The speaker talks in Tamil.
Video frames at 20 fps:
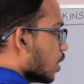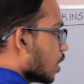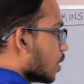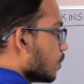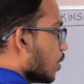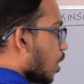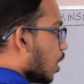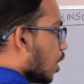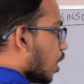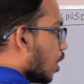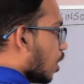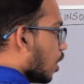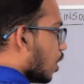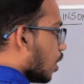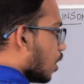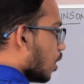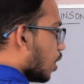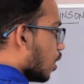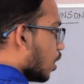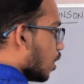நம்ம
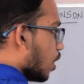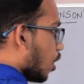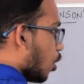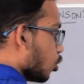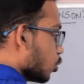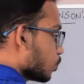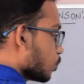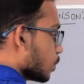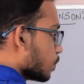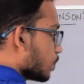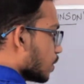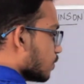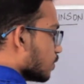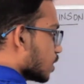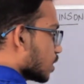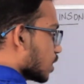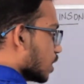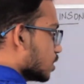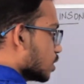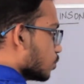அவுட்புட்
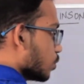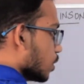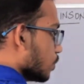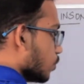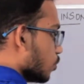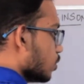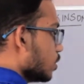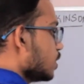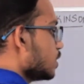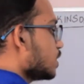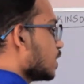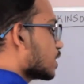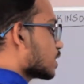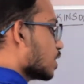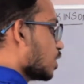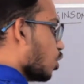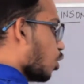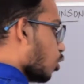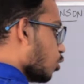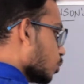பவரை கண்டுபிடிப்போம் இந்த
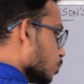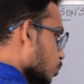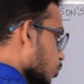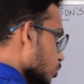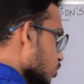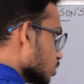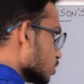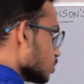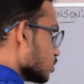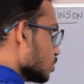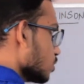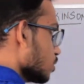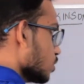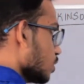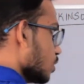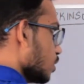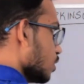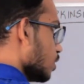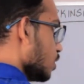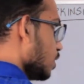இடத்துலையும் அவுட்புட்
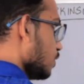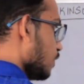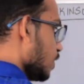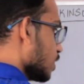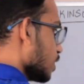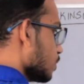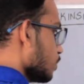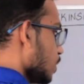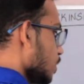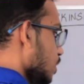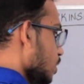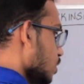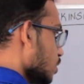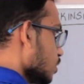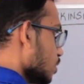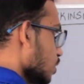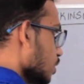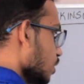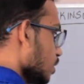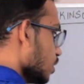டிவைடட் பை
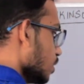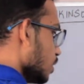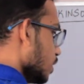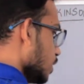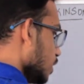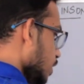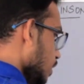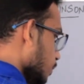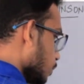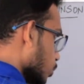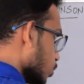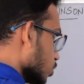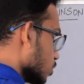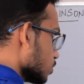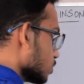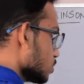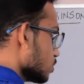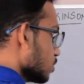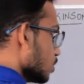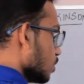இன்புட்
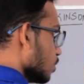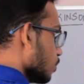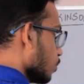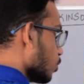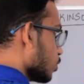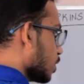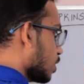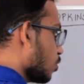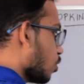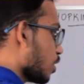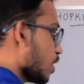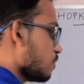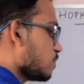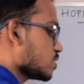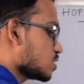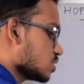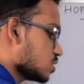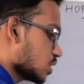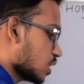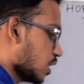போட்டிங்கன்னா
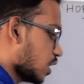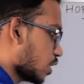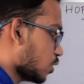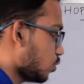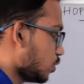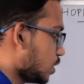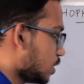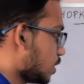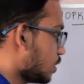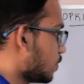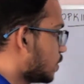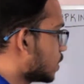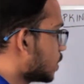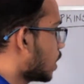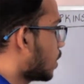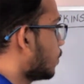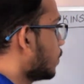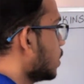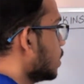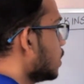எஃபிஷியன்சி கிடைக்கும் இது வந்து
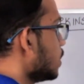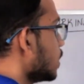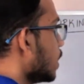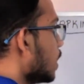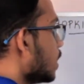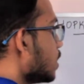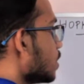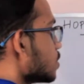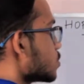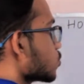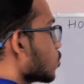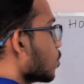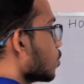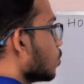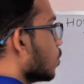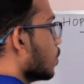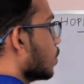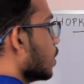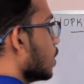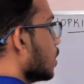நம்ம என்னன்னு
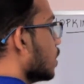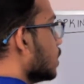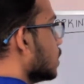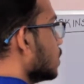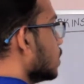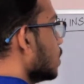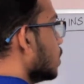சொல்லுவோம் அப்படின்னா